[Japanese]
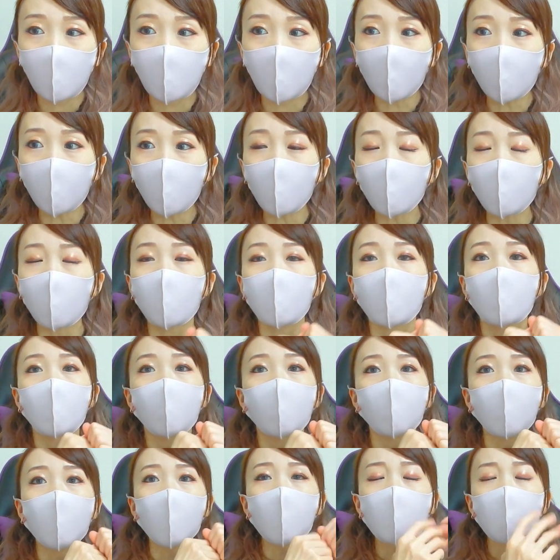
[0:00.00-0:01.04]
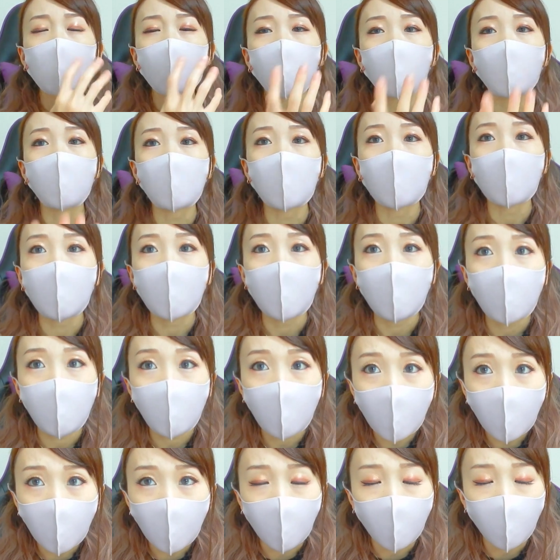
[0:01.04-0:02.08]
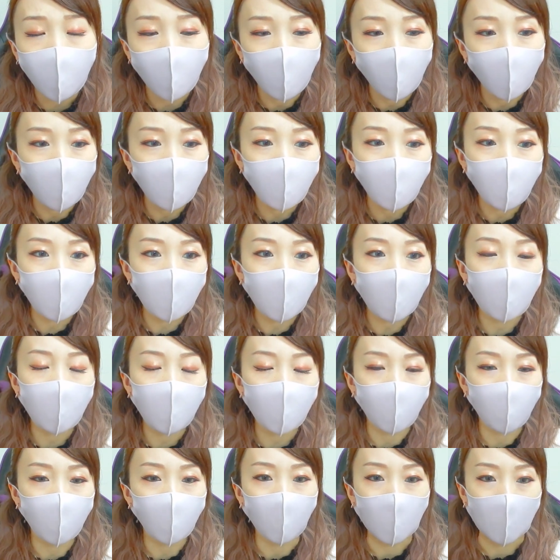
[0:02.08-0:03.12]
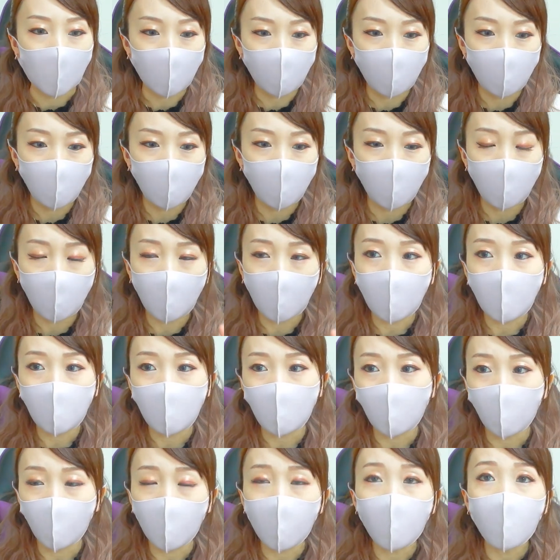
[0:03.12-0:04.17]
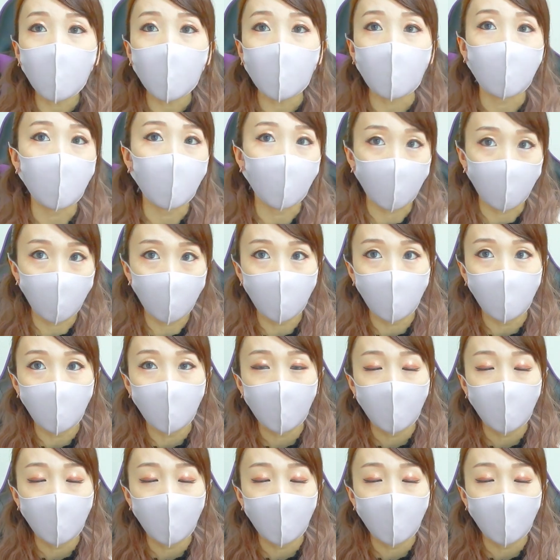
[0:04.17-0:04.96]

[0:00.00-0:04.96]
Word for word: でも、メインのチャンネルで、フォートナイトの編集したやつとかもあげる。